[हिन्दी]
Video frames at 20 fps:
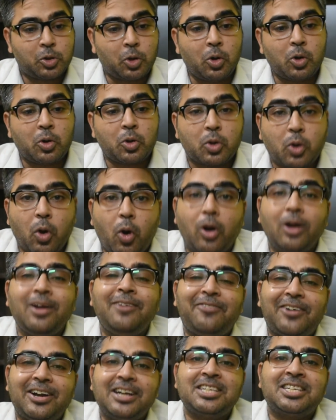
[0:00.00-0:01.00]
तो
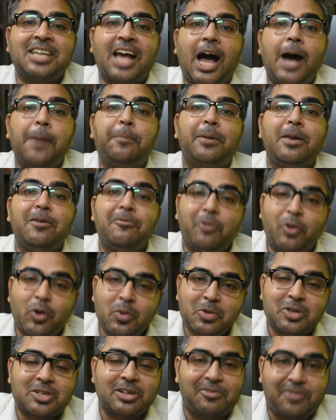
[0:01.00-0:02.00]
कौन फंड्स आपकी
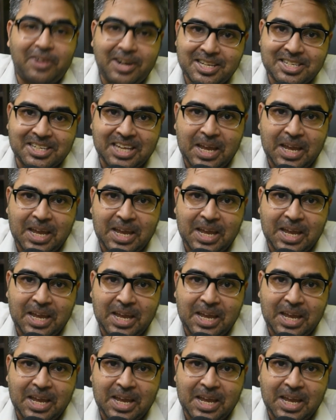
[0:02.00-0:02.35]
वो म्यूचुअल फंड